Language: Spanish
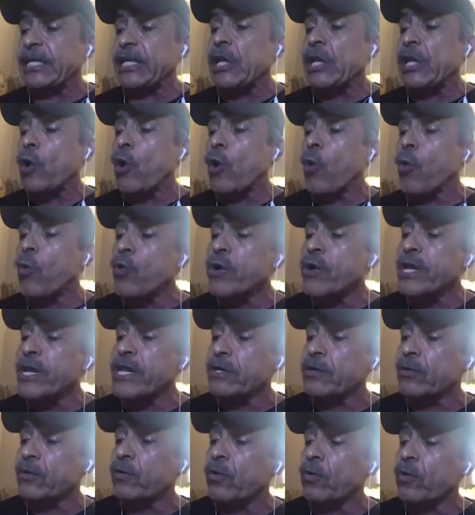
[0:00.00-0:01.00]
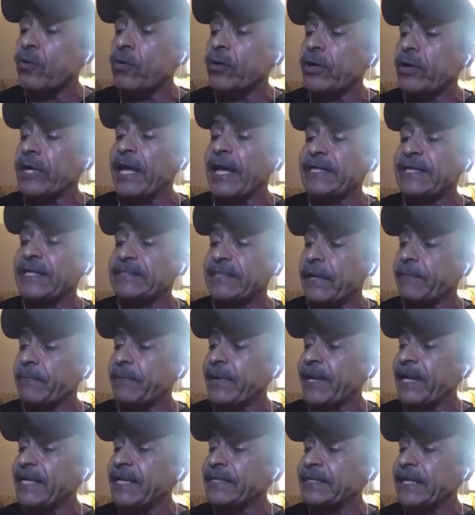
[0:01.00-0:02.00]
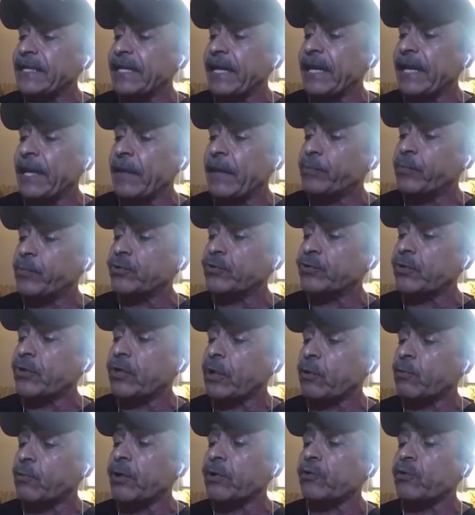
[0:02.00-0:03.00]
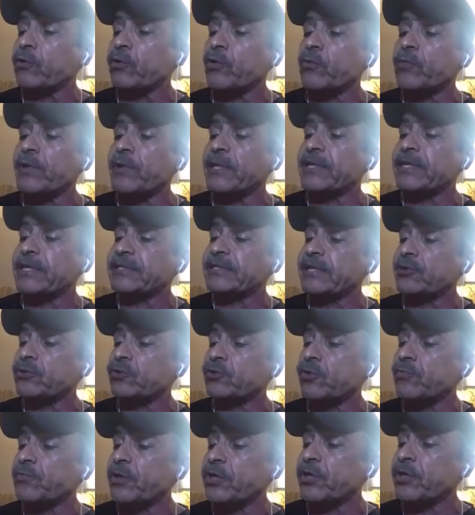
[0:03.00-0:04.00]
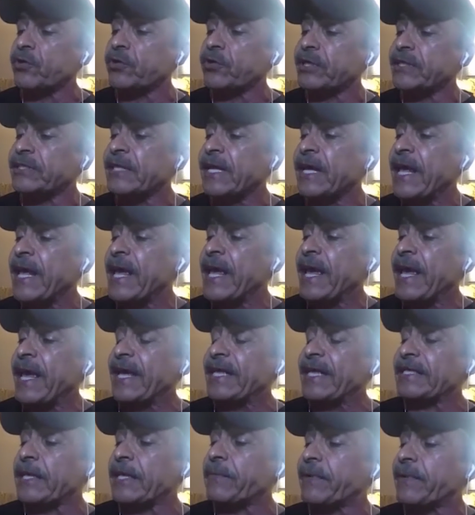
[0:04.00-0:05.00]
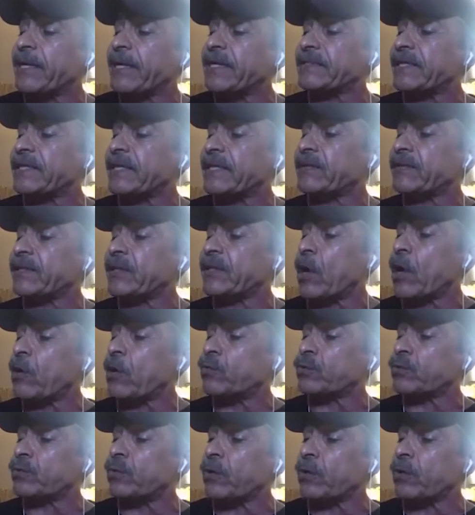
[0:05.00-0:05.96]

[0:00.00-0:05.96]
Y lo único que establece el punto de acuerdo de los 1.300 millones es que van a ser